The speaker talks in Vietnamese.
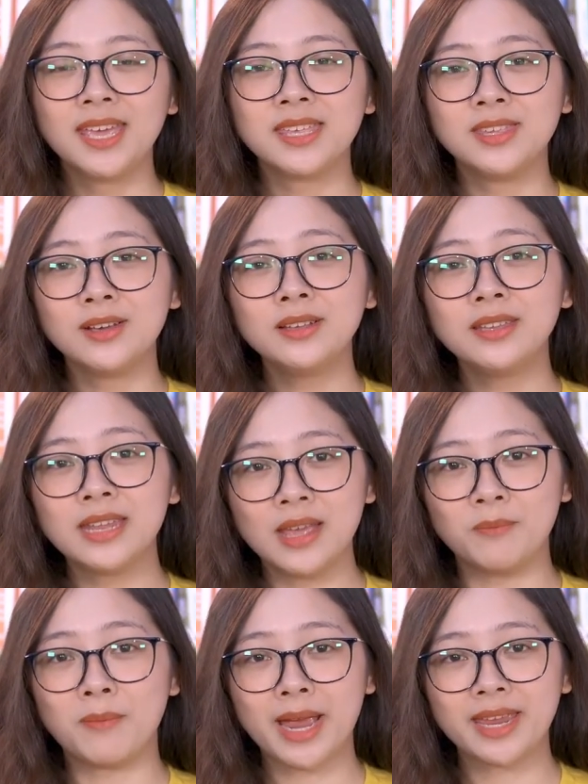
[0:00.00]
những
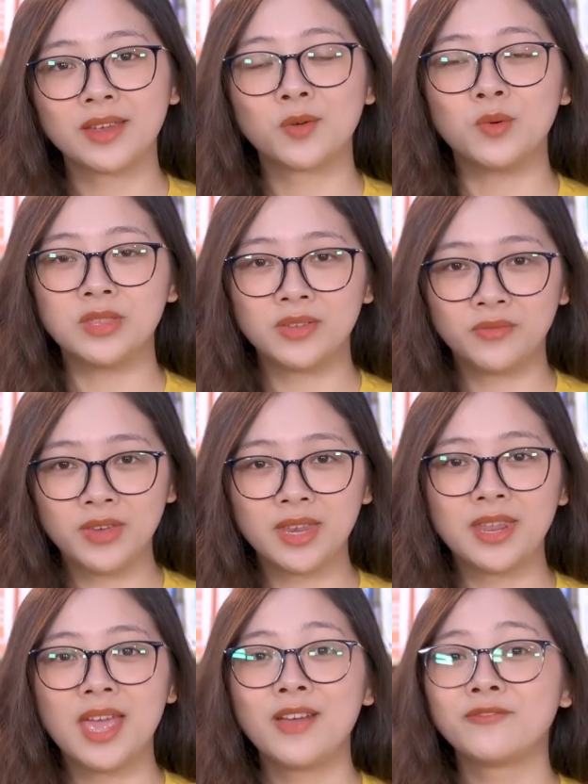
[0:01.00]
điểm mạnh của nhân viên
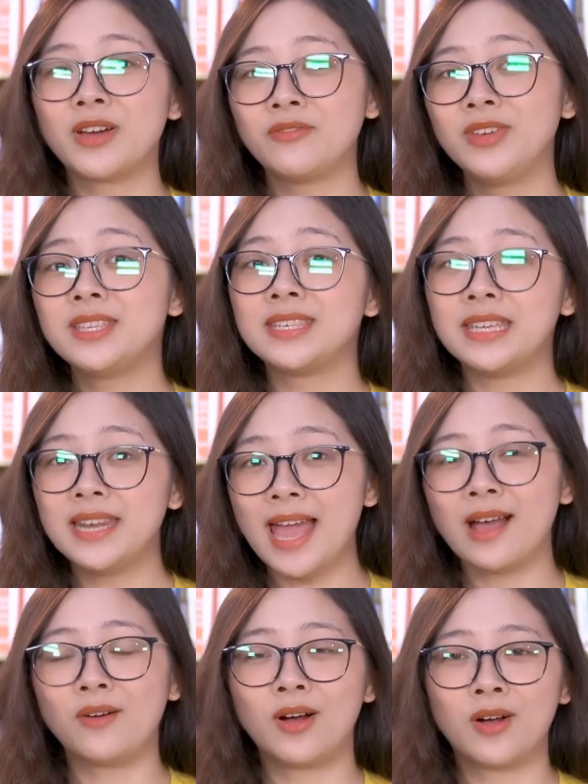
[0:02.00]
và vị trí
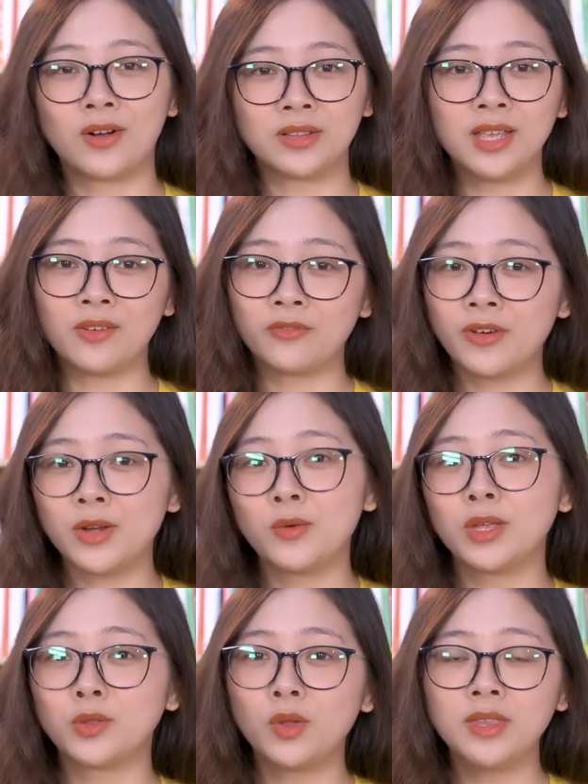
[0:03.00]
nào họ có thể phát
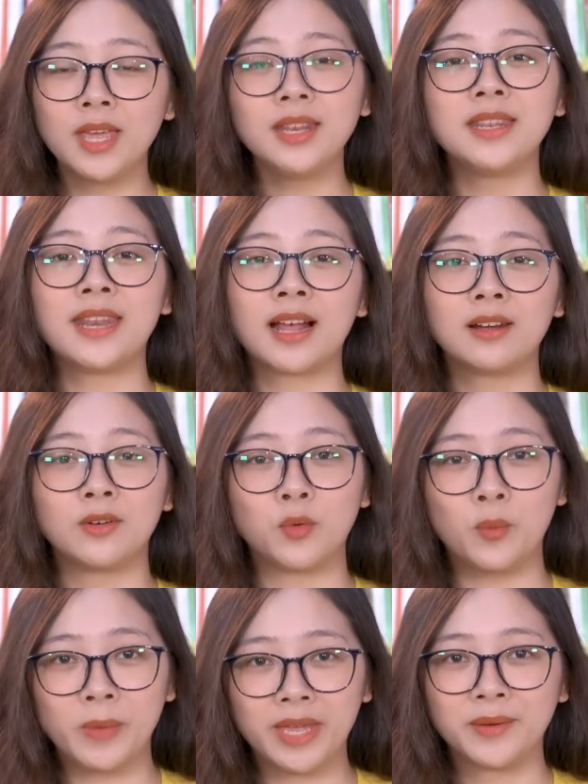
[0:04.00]
huy tốt nhất năng lực
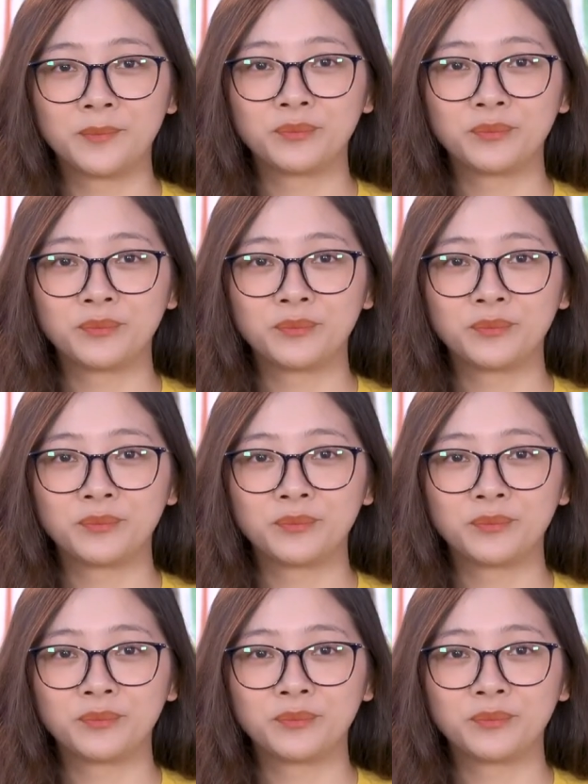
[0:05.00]
của mình.